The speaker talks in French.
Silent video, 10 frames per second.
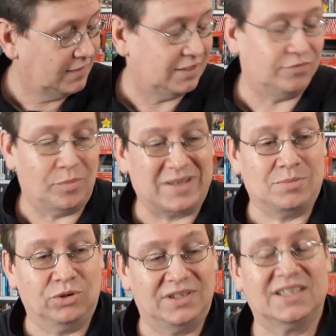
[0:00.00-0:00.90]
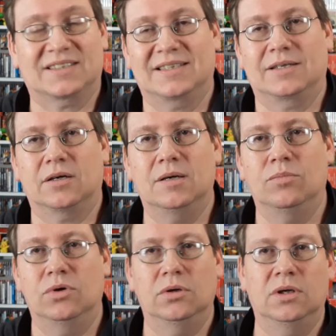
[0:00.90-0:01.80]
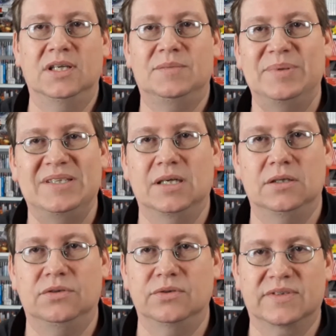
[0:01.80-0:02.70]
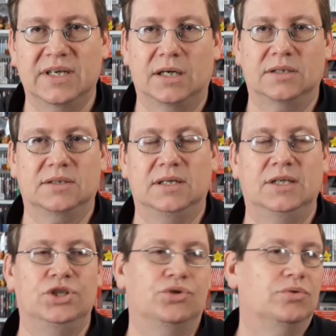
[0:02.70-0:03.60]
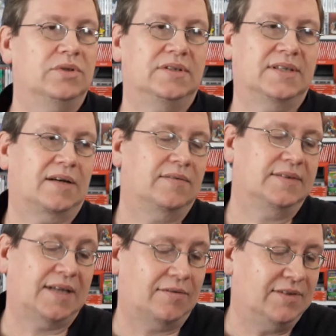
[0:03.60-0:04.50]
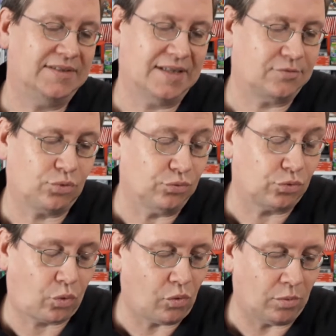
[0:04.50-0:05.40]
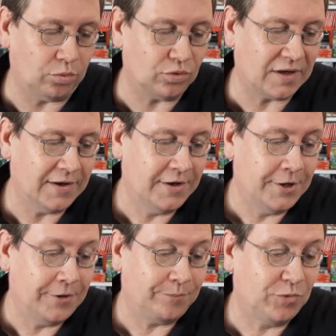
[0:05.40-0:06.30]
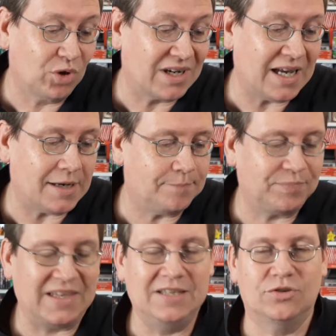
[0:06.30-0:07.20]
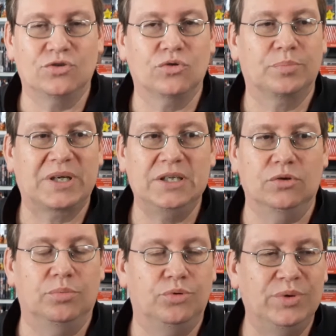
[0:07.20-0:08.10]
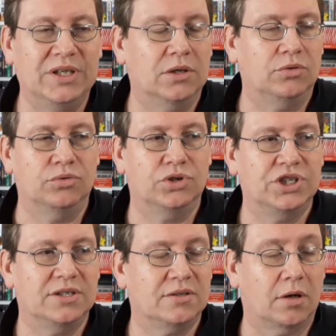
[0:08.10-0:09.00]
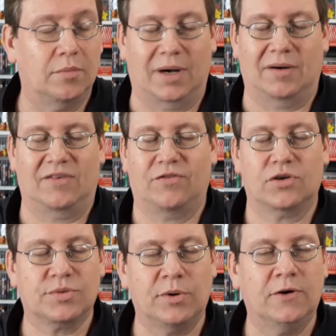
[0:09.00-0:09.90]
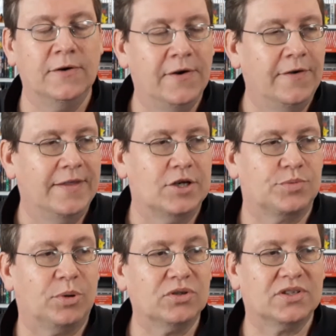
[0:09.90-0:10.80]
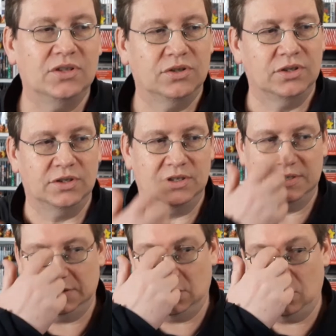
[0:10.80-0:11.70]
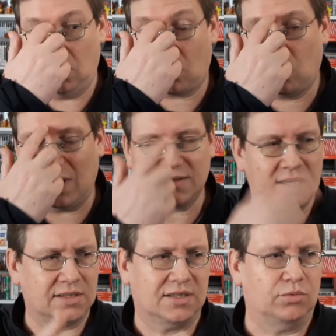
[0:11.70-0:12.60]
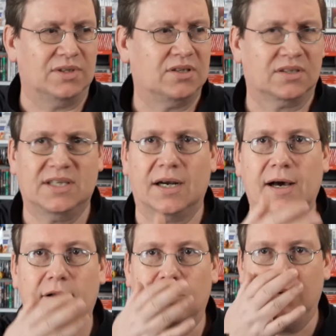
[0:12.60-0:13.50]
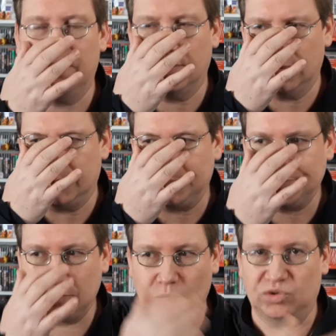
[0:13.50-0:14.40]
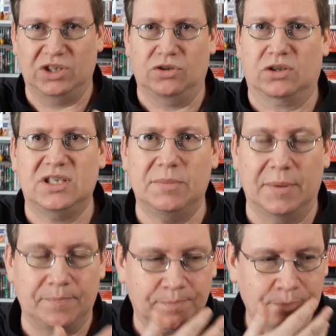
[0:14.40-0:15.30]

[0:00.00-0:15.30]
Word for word: il faut pas se mentir, c'est quand même les spécialistes de ça, hein, les jeux, ça, ça, tourne trop en boucle. Donc là, ils se sont pris une pluie de shit, bah, franchement, je pense que leur quartz, là, ça doit sortir là, hein, en plus. Hein. où c'est sorti, même.